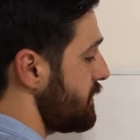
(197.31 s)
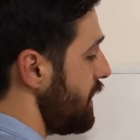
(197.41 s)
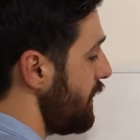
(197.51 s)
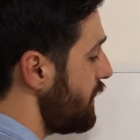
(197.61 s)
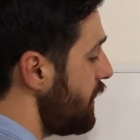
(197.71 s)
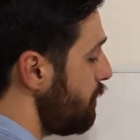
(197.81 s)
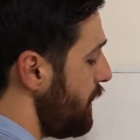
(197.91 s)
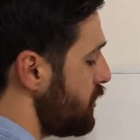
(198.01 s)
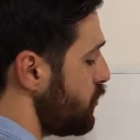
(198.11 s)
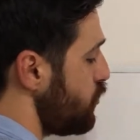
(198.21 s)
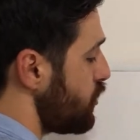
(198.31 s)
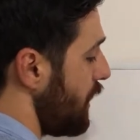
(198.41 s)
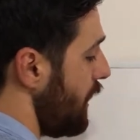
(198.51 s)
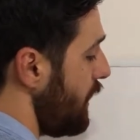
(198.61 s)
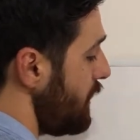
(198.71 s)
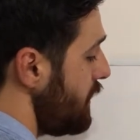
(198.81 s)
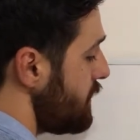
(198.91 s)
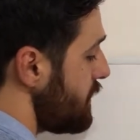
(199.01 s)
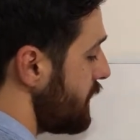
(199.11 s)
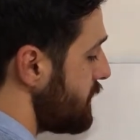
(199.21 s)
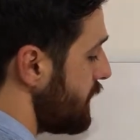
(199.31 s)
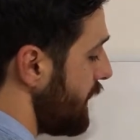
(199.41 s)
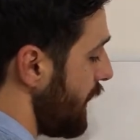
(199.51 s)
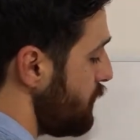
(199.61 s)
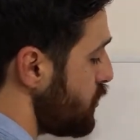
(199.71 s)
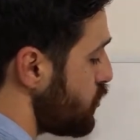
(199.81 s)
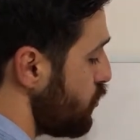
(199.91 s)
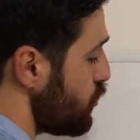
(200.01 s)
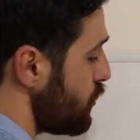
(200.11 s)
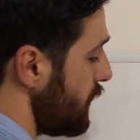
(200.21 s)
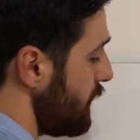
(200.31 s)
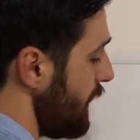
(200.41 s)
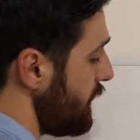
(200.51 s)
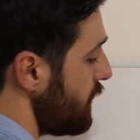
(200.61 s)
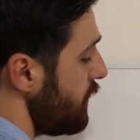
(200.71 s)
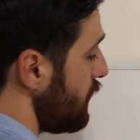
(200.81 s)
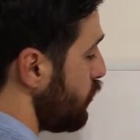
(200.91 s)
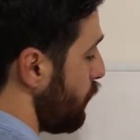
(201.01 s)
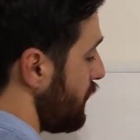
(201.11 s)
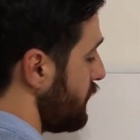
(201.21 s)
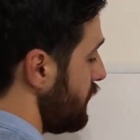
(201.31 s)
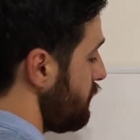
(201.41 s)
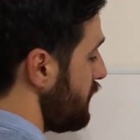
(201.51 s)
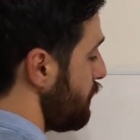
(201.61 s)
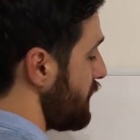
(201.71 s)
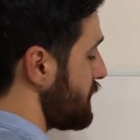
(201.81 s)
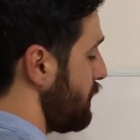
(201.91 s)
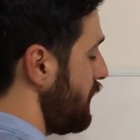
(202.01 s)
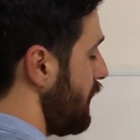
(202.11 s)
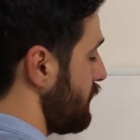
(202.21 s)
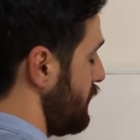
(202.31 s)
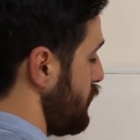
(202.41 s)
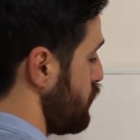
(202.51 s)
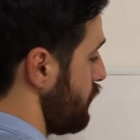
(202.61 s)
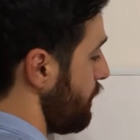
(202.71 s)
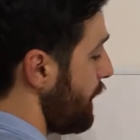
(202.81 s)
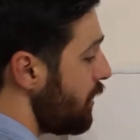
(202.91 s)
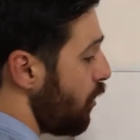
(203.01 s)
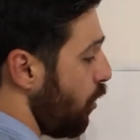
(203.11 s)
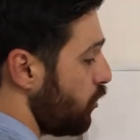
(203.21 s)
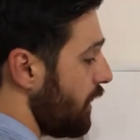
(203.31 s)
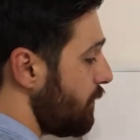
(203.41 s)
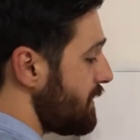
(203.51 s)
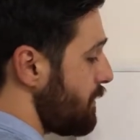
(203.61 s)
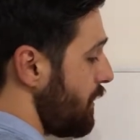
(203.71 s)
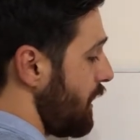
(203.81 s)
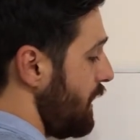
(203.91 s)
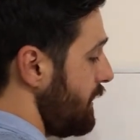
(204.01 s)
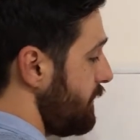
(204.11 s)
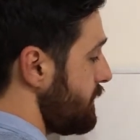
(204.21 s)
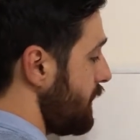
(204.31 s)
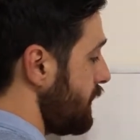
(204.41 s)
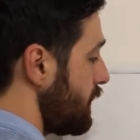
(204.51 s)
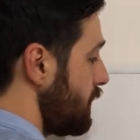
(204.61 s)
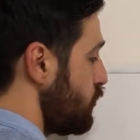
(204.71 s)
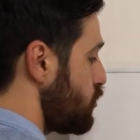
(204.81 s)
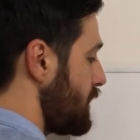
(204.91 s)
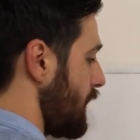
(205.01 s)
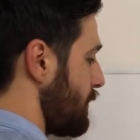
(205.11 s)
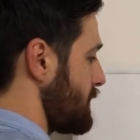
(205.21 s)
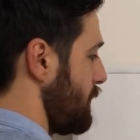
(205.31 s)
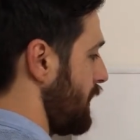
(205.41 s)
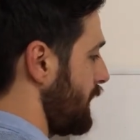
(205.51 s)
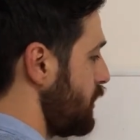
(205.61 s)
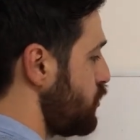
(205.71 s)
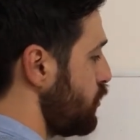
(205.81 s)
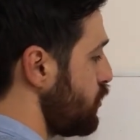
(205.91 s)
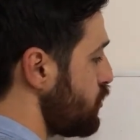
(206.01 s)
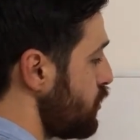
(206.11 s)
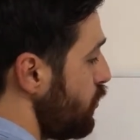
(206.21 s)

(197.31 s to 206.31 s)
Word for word: Evet 5, 3 daha 8 edermiş. Sonucu da direkt topladığım basamağın altına yazıyorum. Onlar basamağını hallettiysek yüzler basamağına geçiyoruz.